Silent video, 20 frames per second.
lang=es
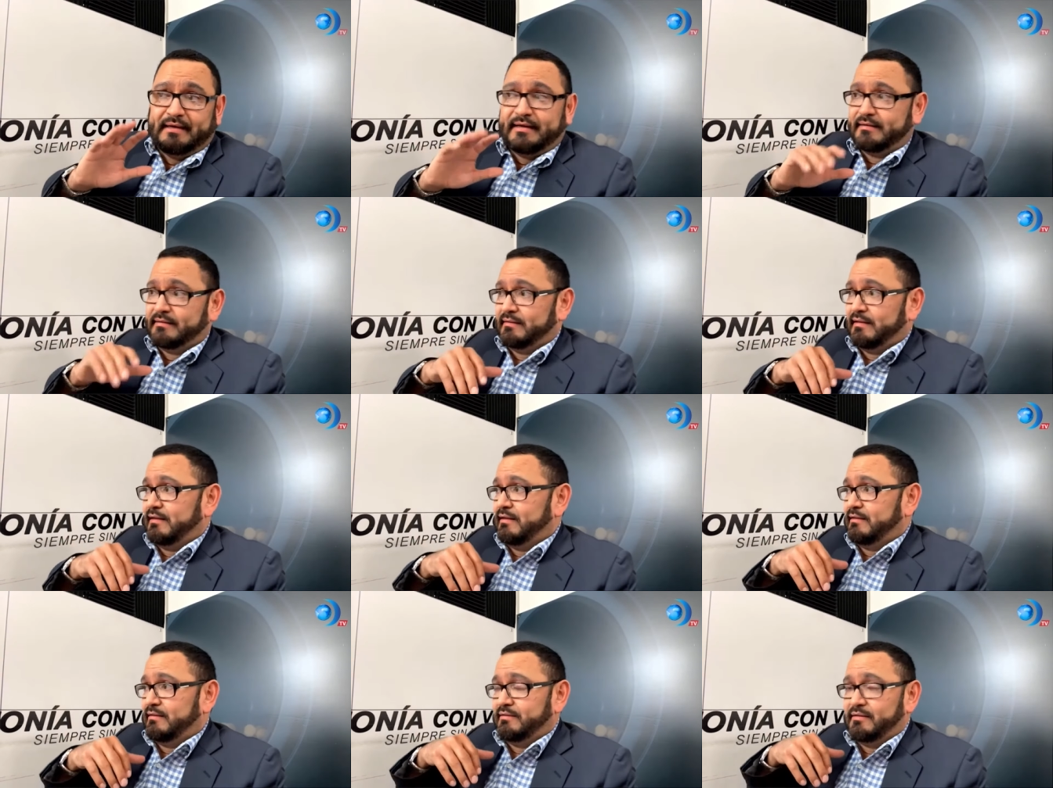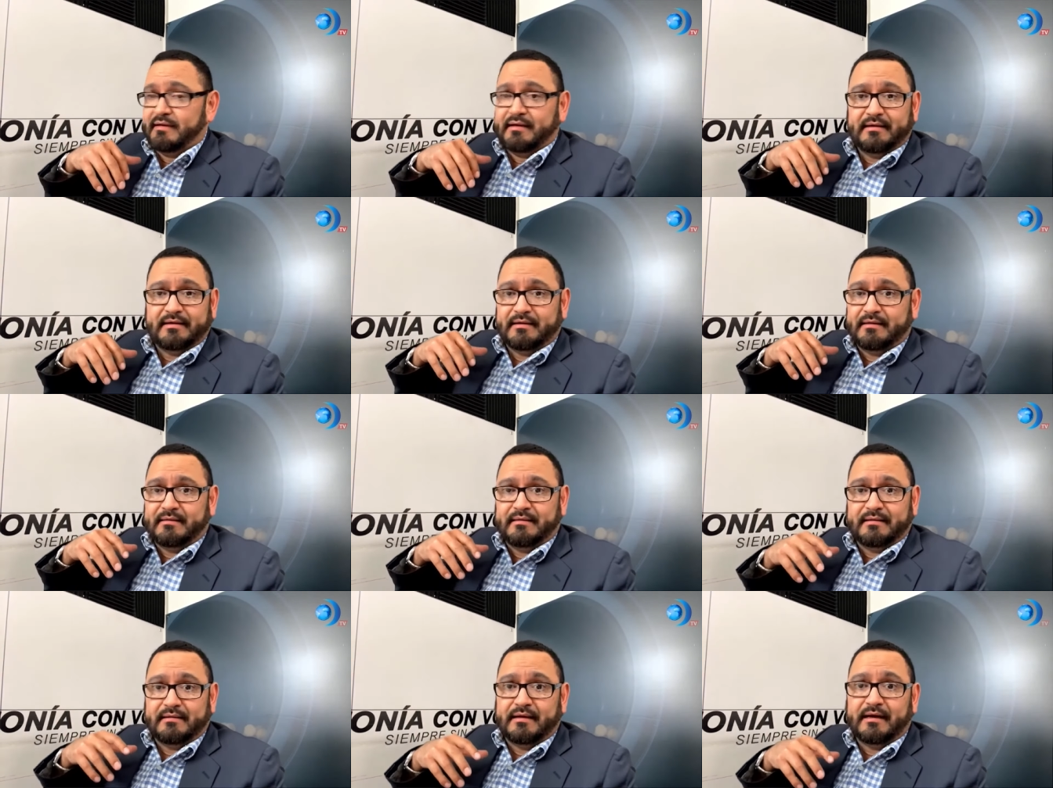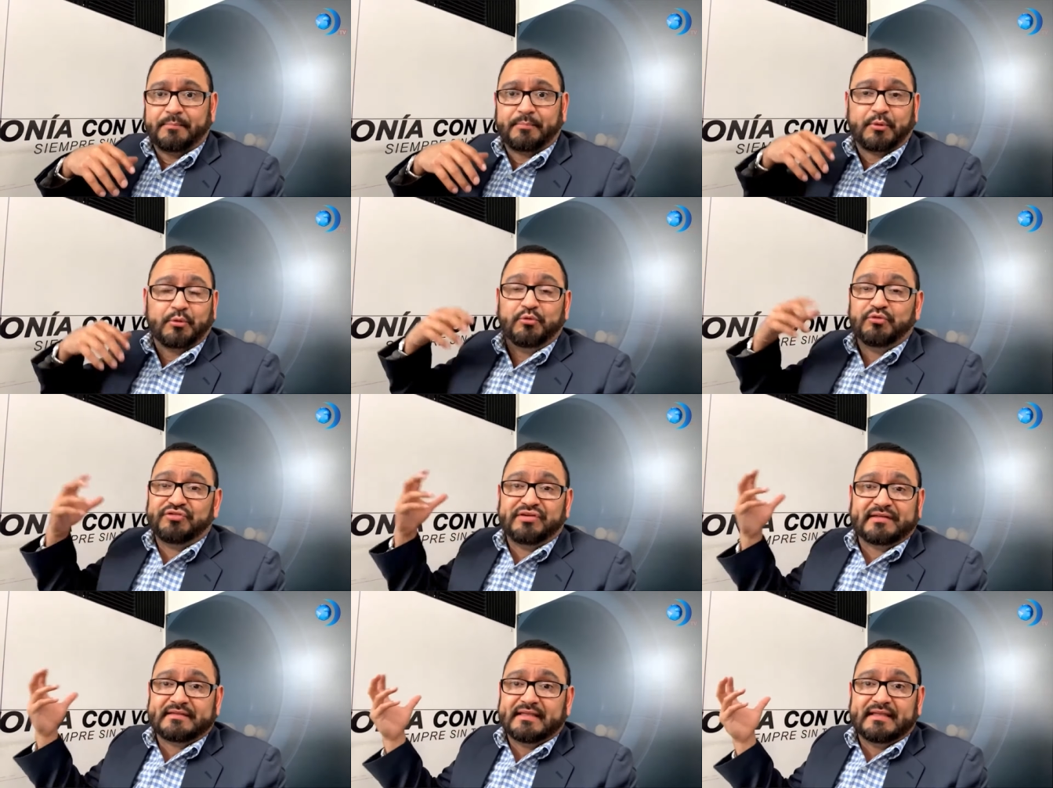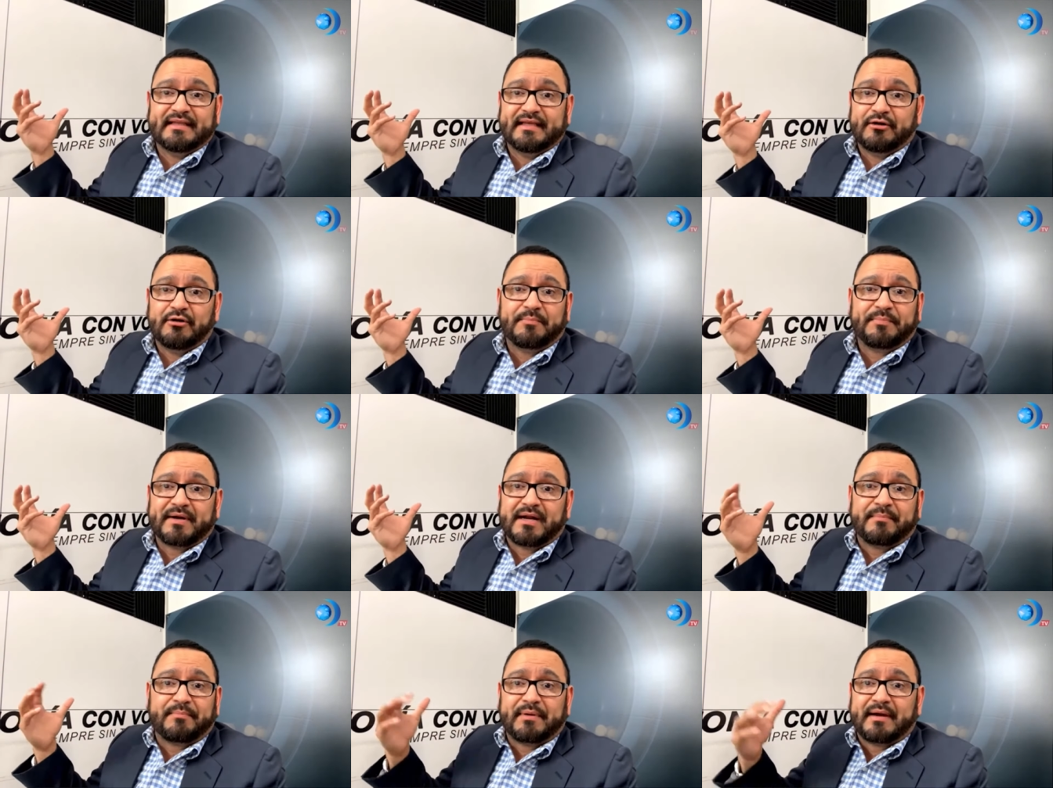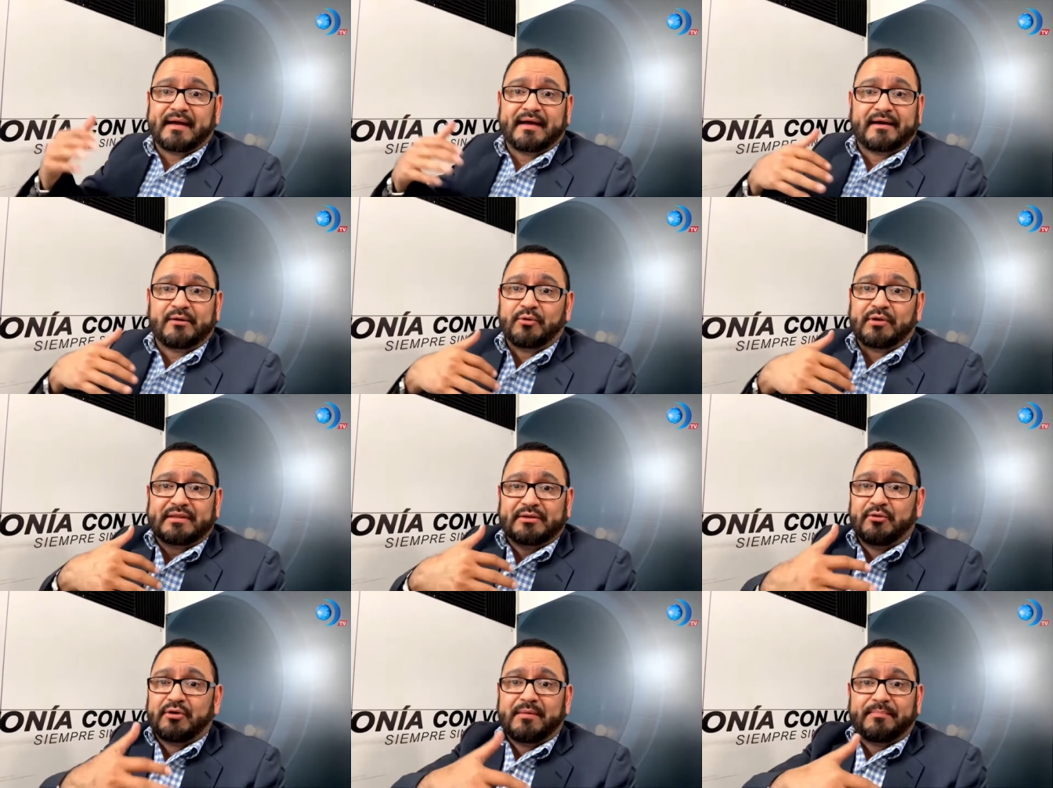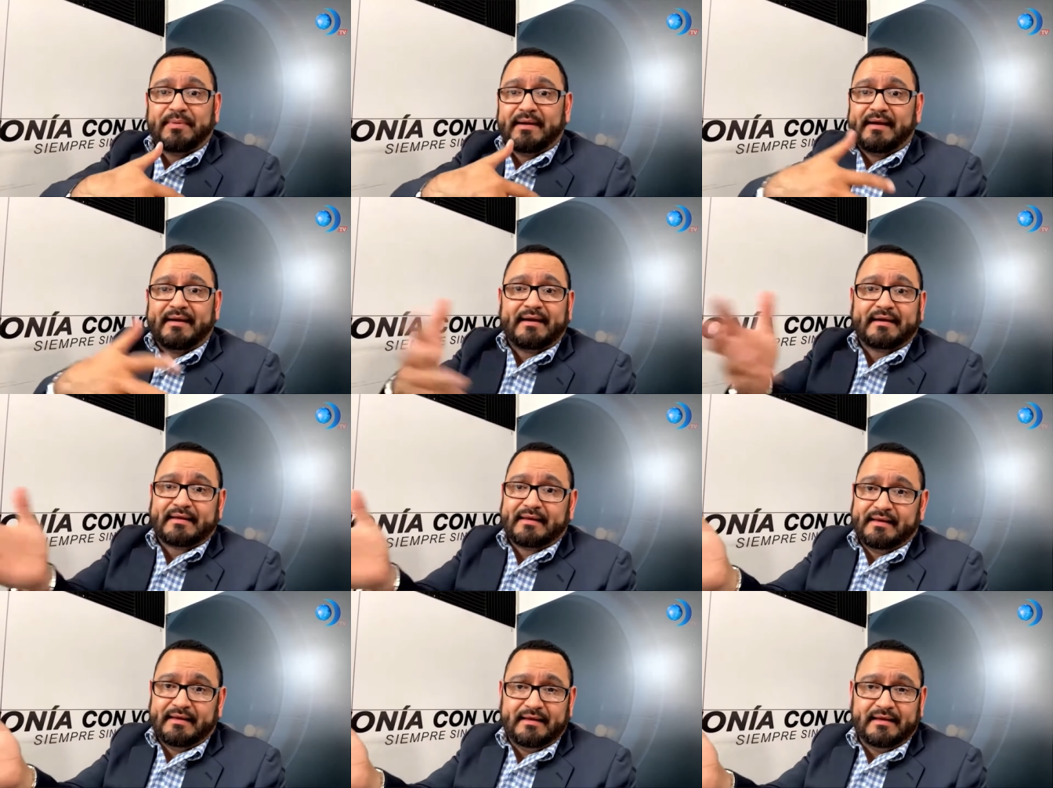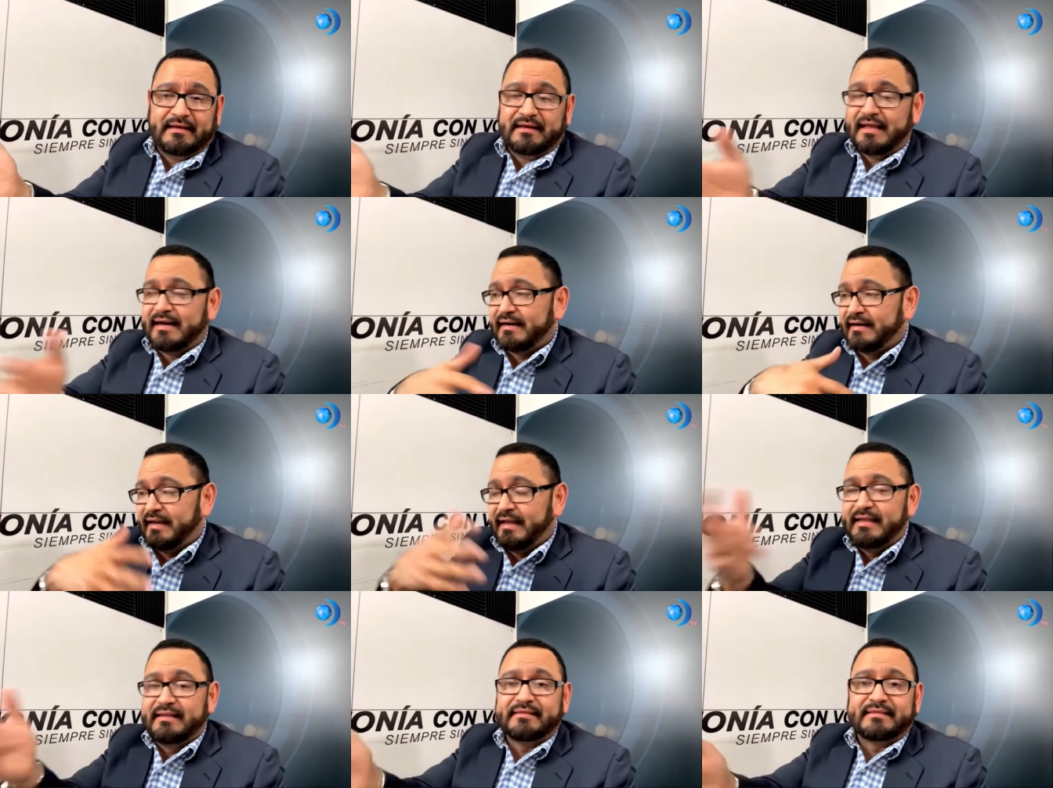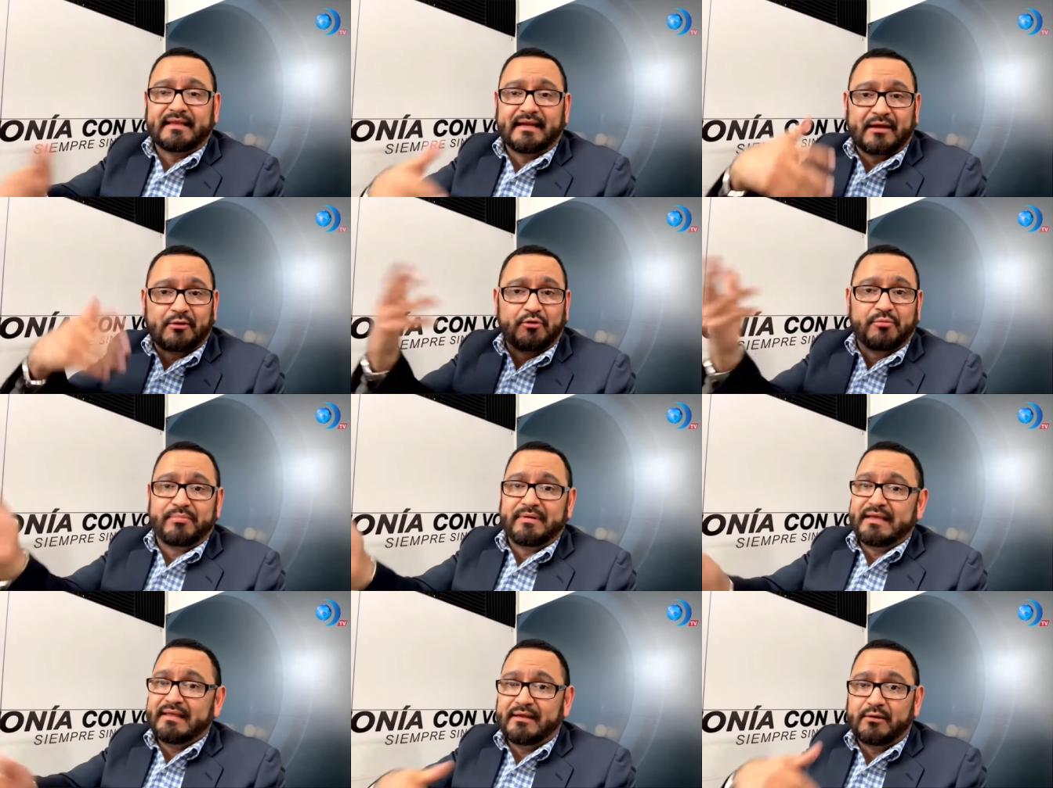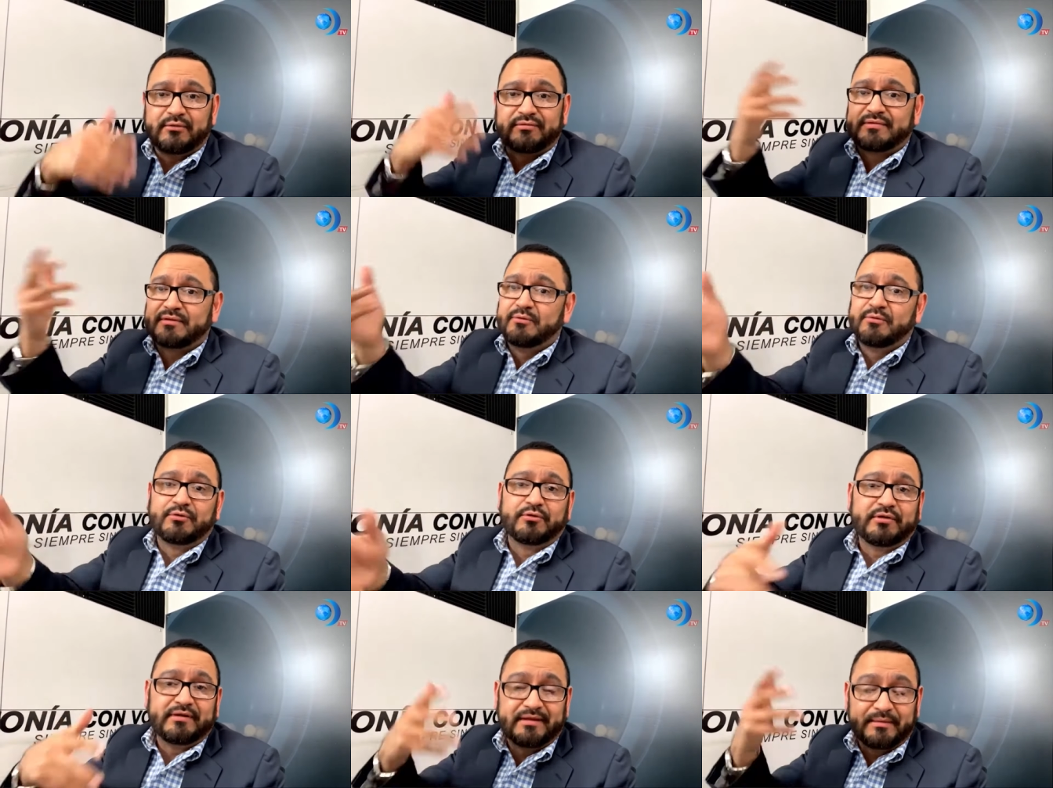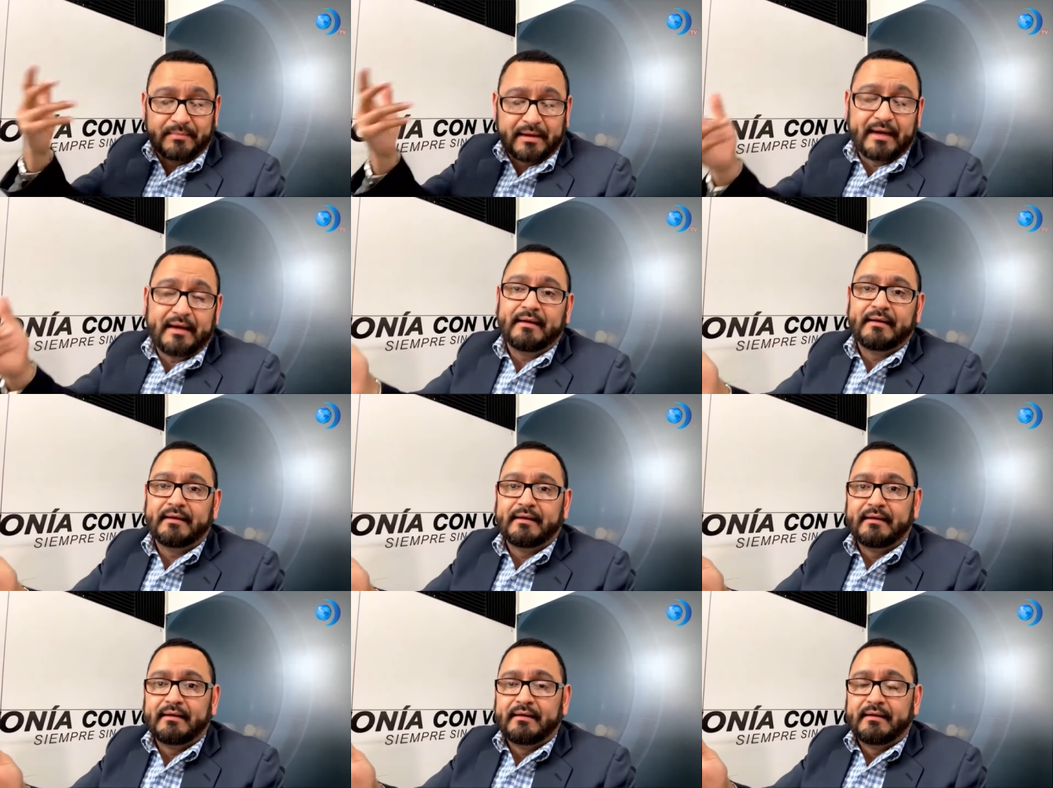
a, producir dinero para pagar lo que tengo que pagar aquí en la renta, la comida, los seguros y demás.